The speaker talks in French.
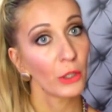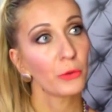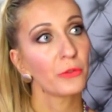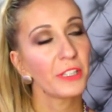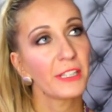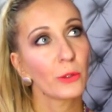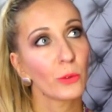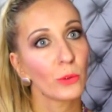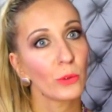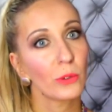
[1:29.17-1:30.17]
une
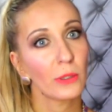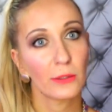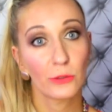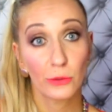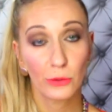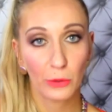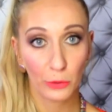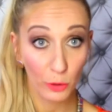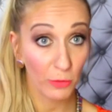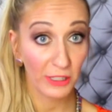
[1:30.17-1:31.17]
vidéo
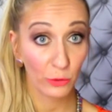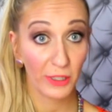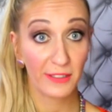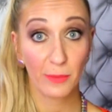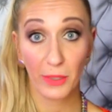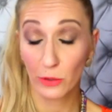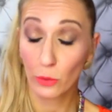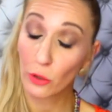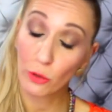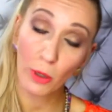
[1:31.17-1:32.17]
de comment nettoyer ses
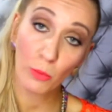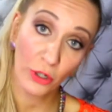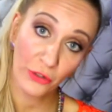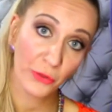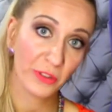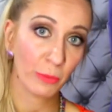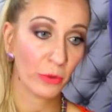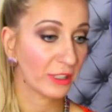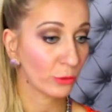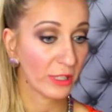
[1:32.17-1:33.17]
pinceaux et comment moi je faisais
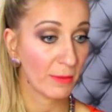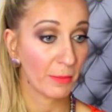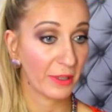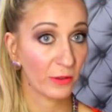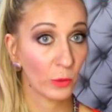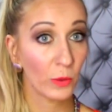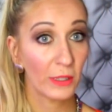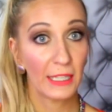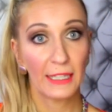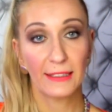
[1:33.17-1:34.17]
pour nettoyer mes pinceaux.
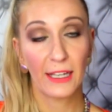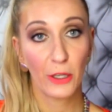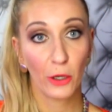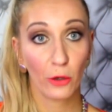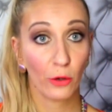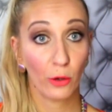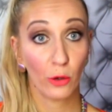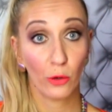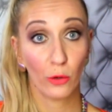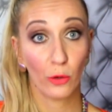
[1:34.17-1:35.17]
D'ailleurs,
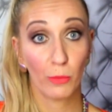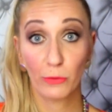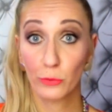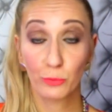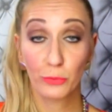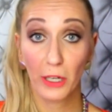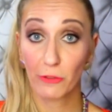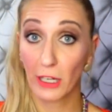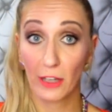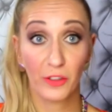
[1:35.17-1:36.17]
bah, vous
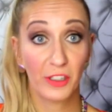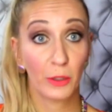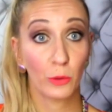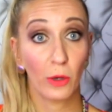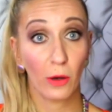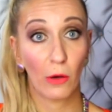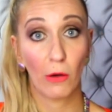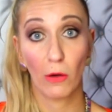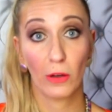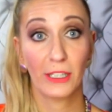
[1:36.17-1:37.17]
pourrez voir la vidéo
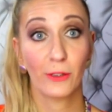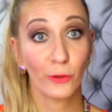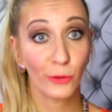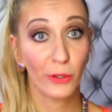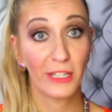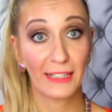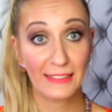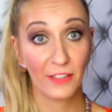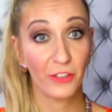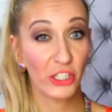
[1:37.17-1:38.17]
en cliquant sur le lien
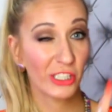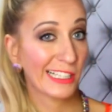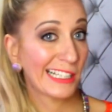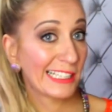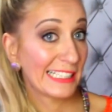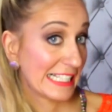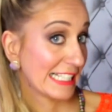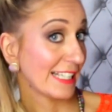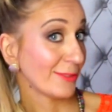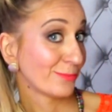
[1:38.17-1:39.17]
qui s'affiche
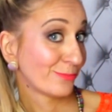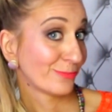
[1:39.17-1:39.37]
ici.